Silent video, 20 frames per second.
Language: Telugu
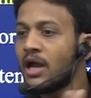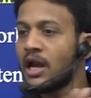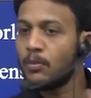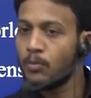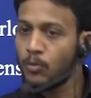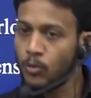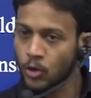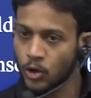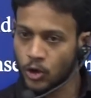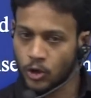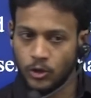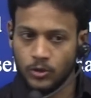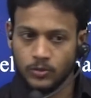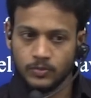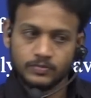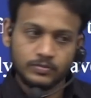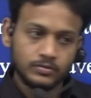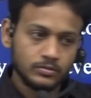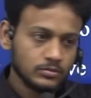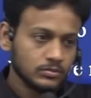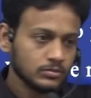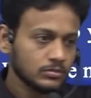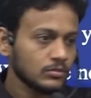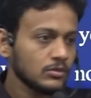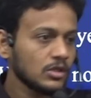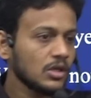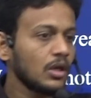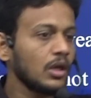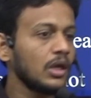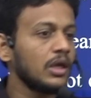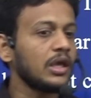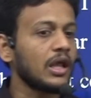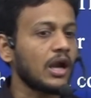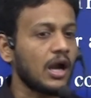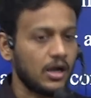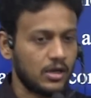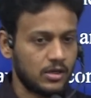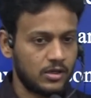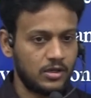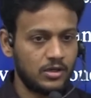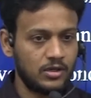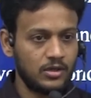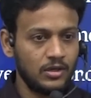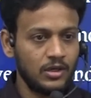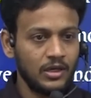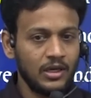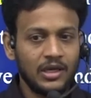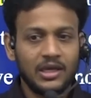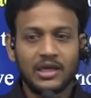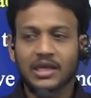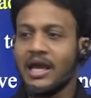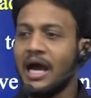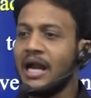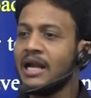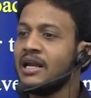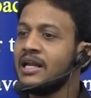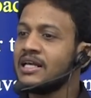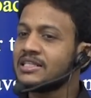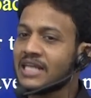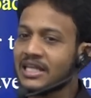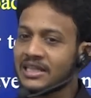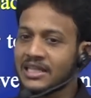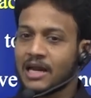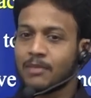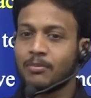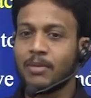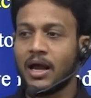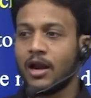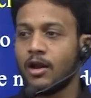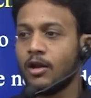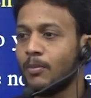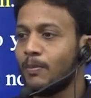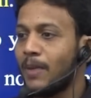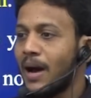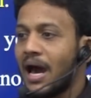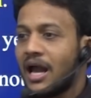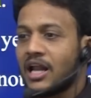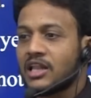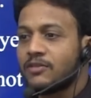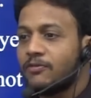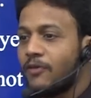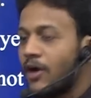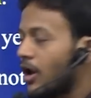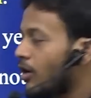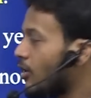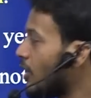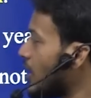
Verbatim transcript: వేల మూడు ఇరాక్ ఈ అన్ని సందర్భాల్లో భారత్ ఫాలో